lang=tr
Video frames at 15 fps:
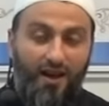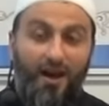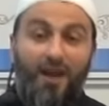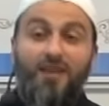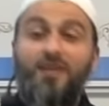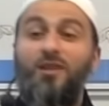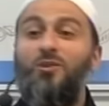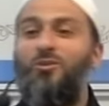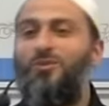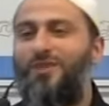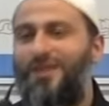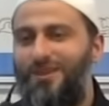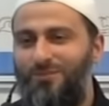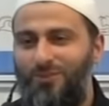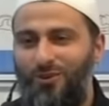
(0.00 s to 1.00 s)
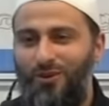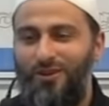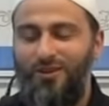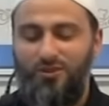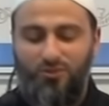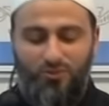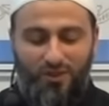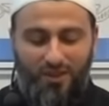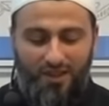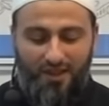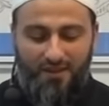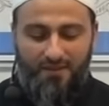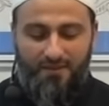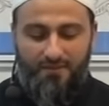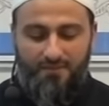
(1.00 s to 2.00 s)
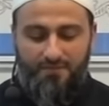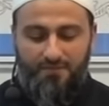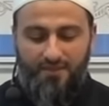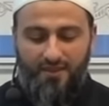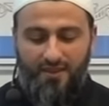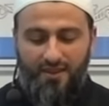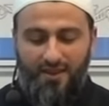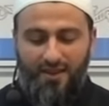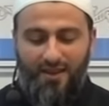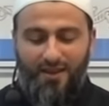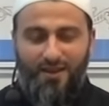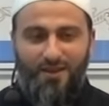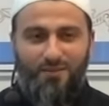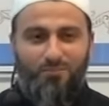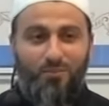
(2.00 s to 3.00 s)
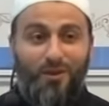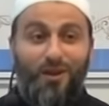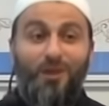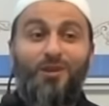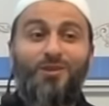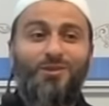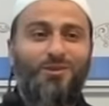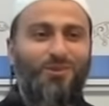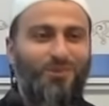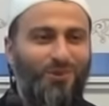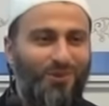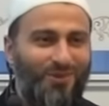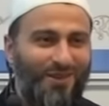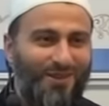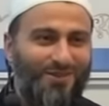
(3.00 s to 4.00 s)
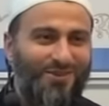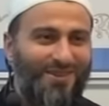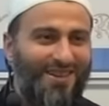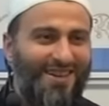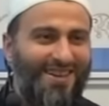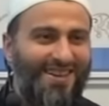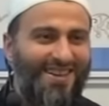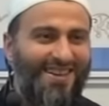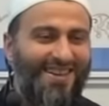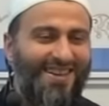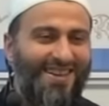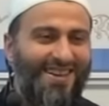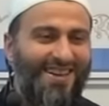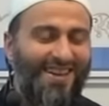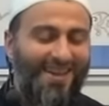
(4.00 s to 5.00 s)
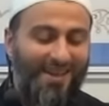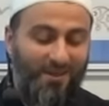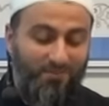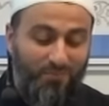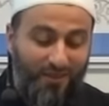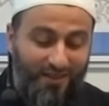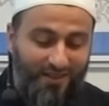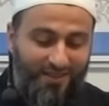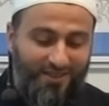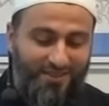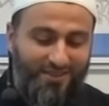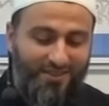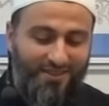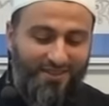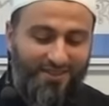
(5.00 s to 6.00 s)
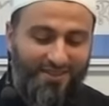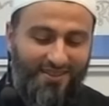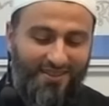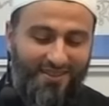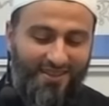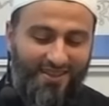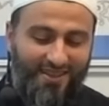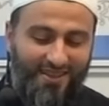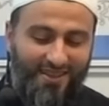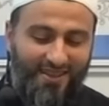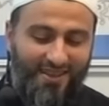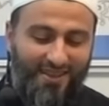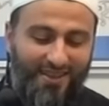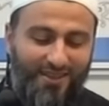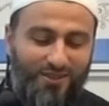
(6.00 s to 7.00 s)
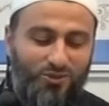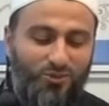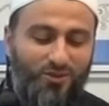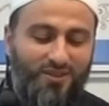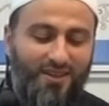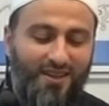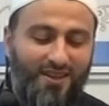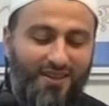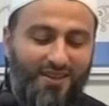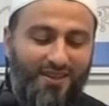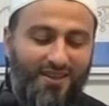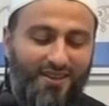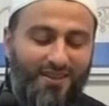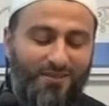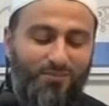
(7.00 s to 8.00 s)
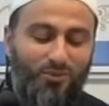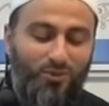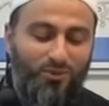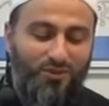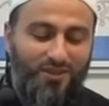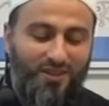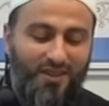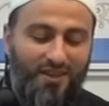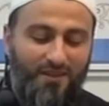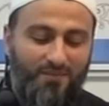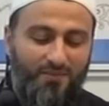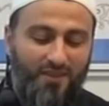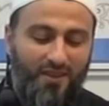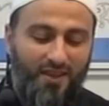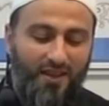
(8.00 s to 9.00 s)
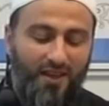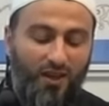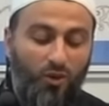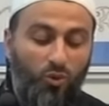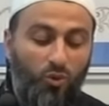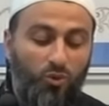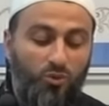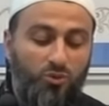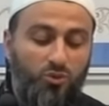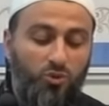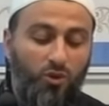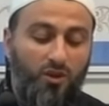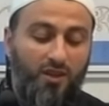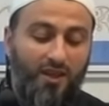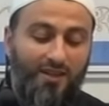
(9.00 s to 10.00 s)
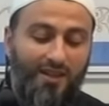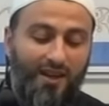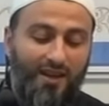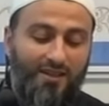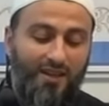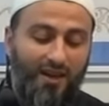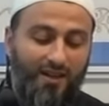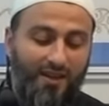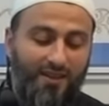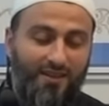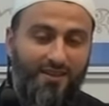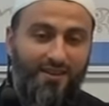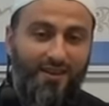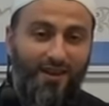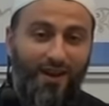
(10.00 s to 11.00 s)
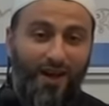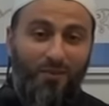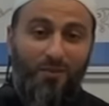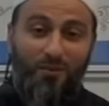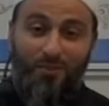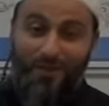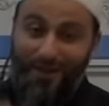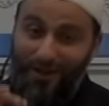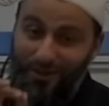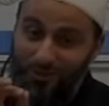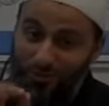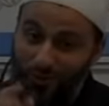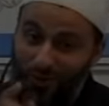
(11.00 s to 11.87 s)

Hangi gün dedim diyor ya Resulallah. Bana kızdı diyor ondan sonra. Bana kızdı. Sonra buyurdu ki onu son yedilerde arayın ama bir daha